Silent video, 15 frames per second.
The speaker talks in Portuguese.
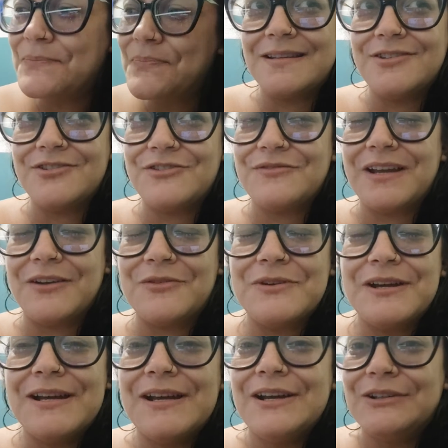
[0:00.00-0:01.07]
Eles tiveram
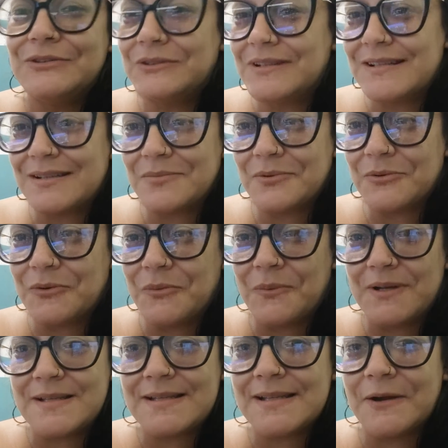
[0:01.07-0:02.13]
toda essa
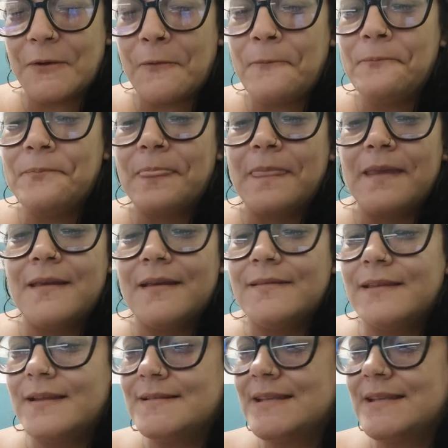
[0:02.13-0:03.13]
preocupação né?